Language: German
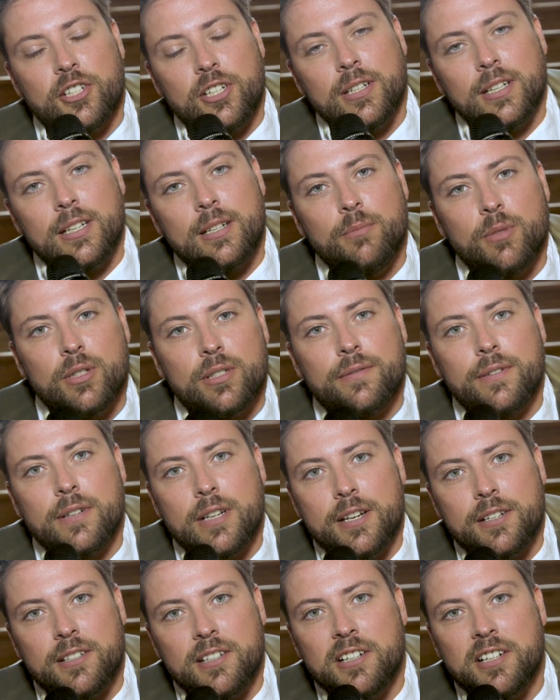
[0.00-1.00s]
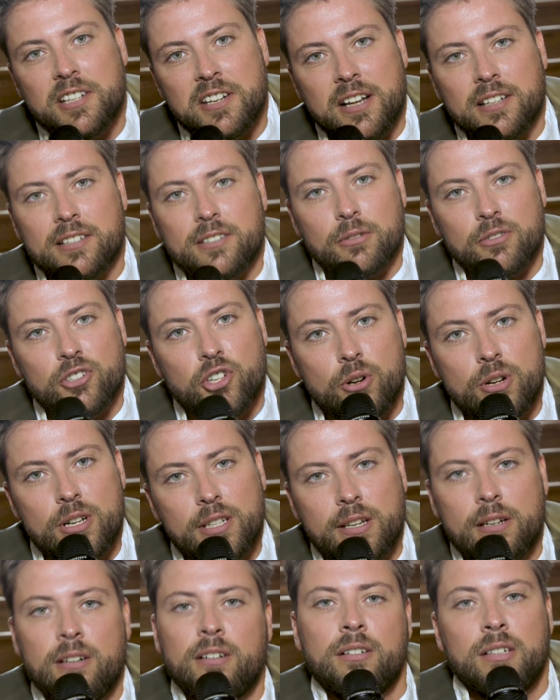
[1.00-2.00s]
Shirin muss vielleicht in den Knast und
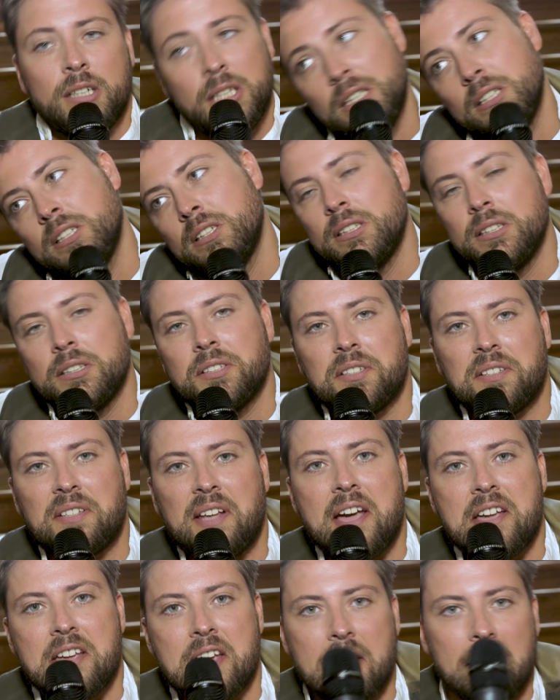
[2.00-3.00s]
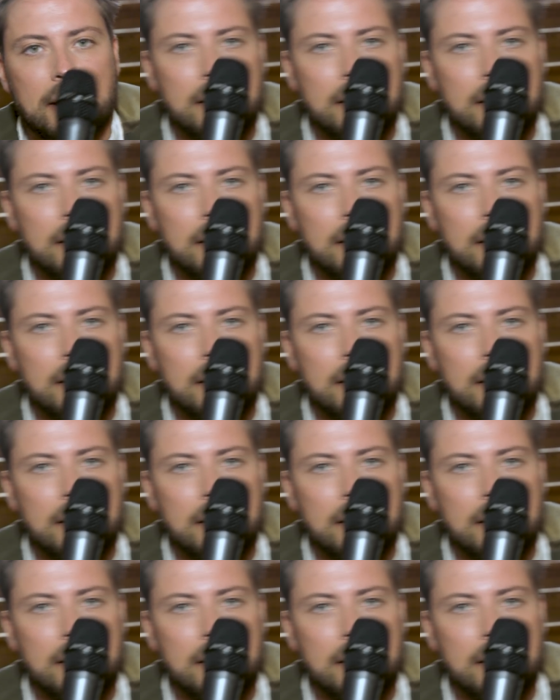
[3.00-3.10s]
Schuld ist der hier.